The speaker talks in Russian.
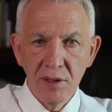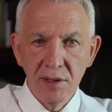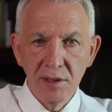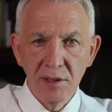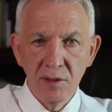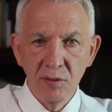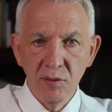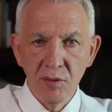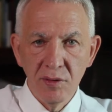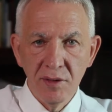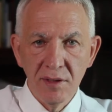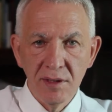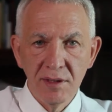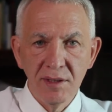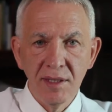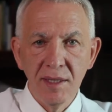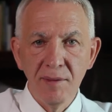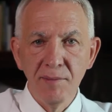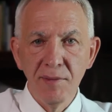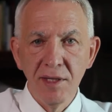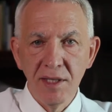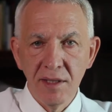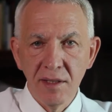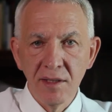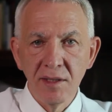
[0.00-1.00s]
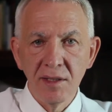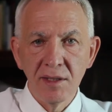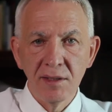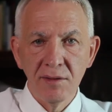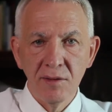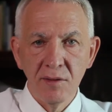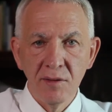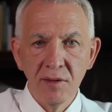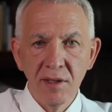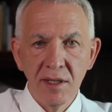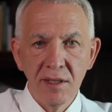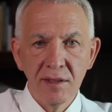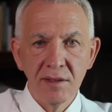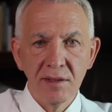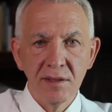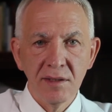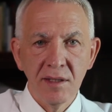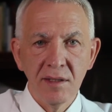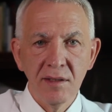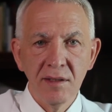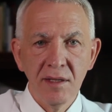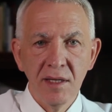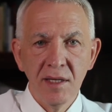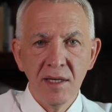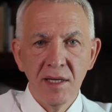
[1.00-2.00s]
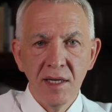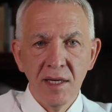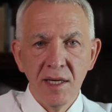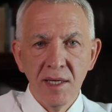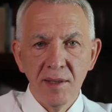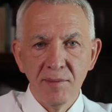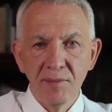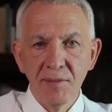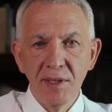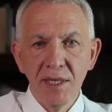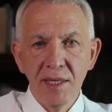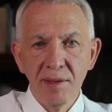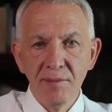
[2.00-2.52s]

сегодня стремительно развивается, мы